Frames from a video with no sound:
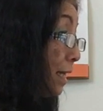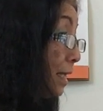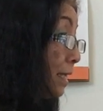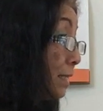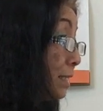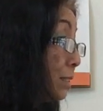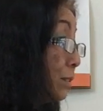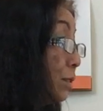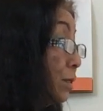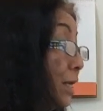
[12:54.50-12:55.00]
行く
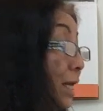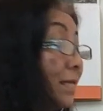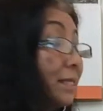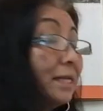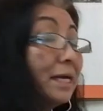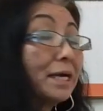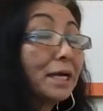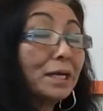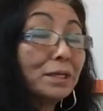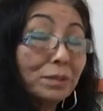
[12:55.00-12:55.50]
1度なん
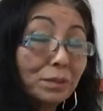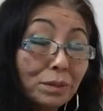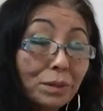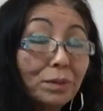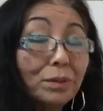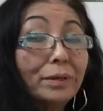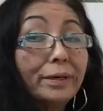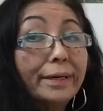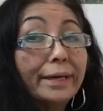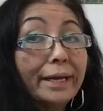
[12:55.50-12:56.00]
だけ
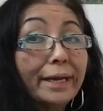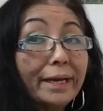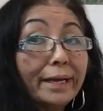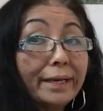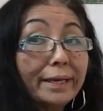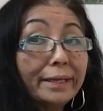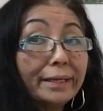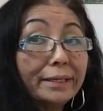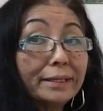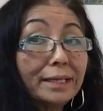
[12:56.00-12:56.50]
ど、
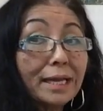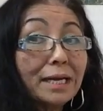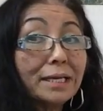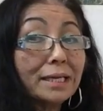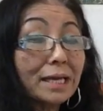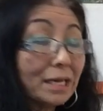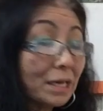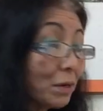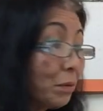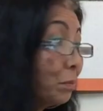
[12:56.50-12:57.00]
えー、
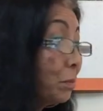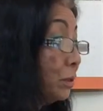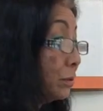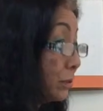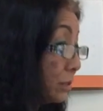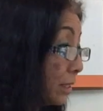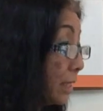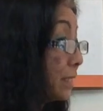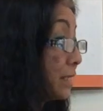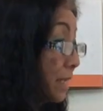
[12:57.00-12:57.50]
第7音
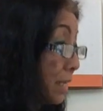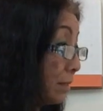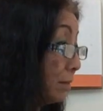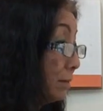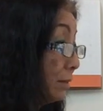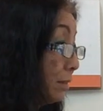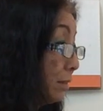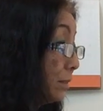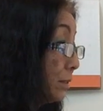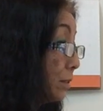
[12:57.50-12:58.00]
目次じゃ
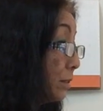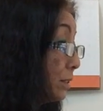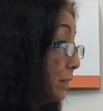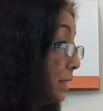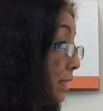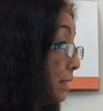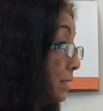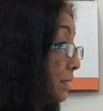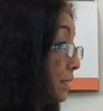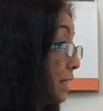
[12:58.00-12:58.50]
そ
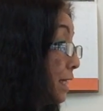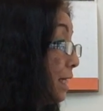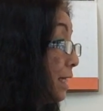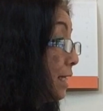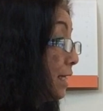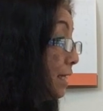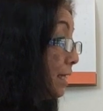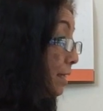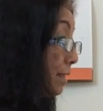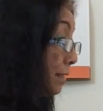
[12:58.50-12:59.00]
して
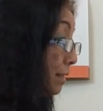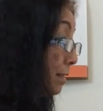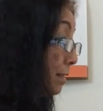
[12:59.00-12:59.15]
次